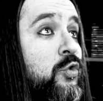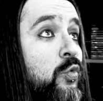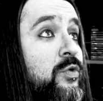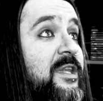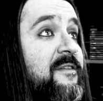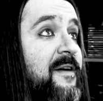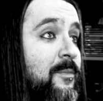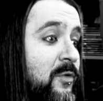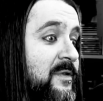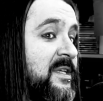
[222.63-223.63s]
tutti i
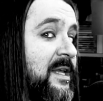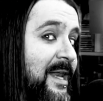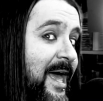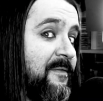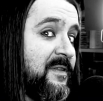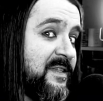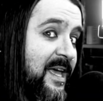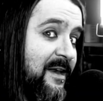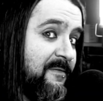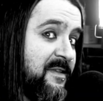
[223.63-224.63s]
famosi live
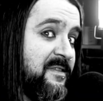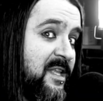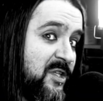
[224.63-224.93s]
service di